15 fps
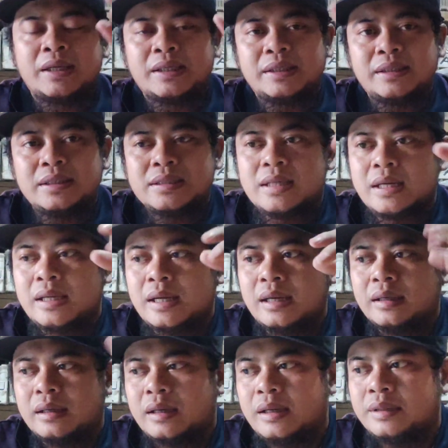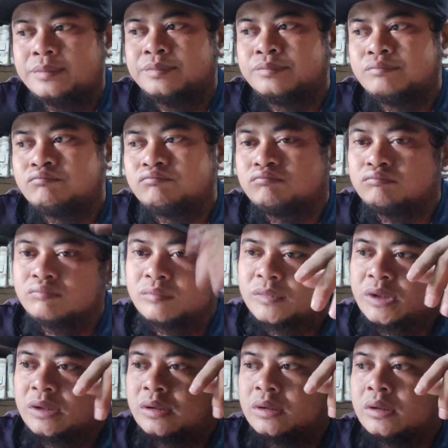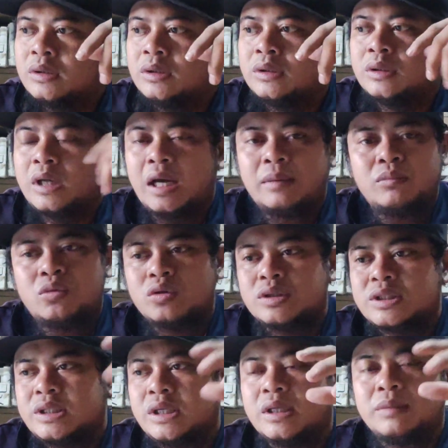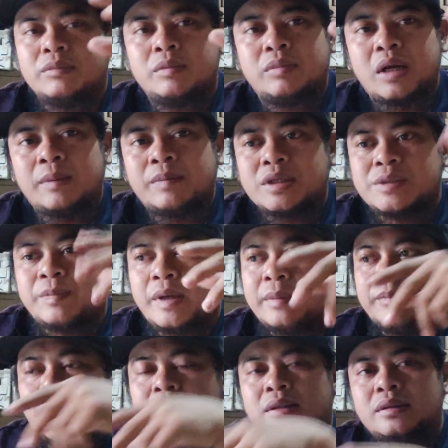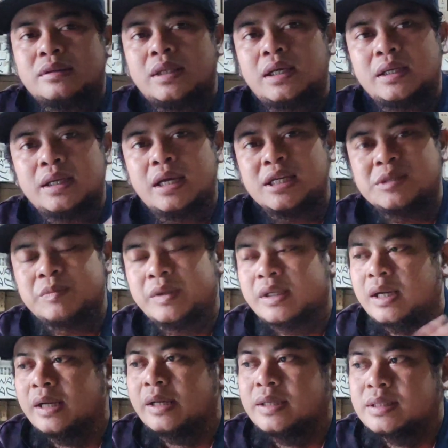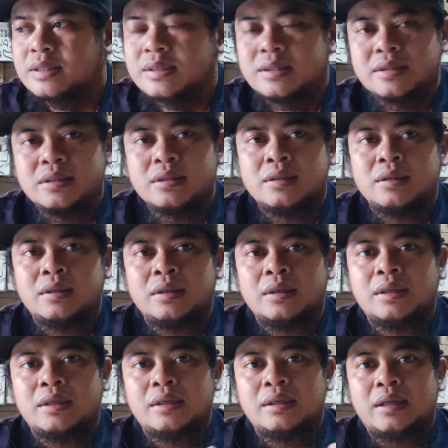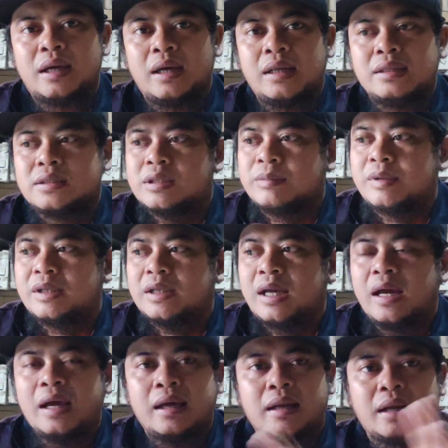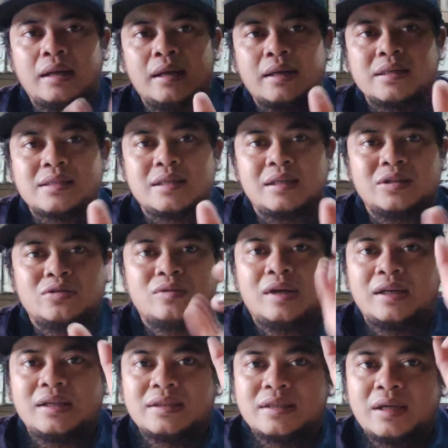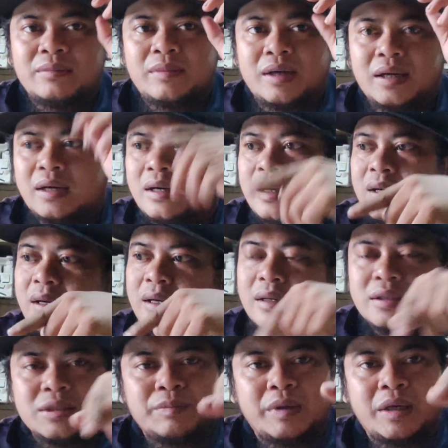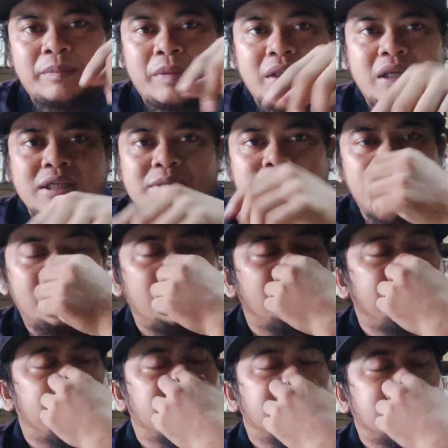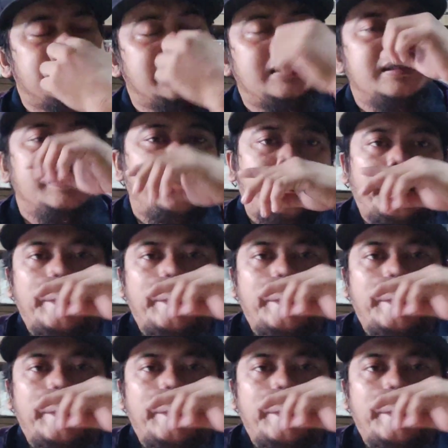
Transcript: pagi ini saya akan unboxing beberapa spare part dari Aspira, guys. Dan sebenarnya rada kesal juga nih sama spare part Aspira ini, guys. Jadi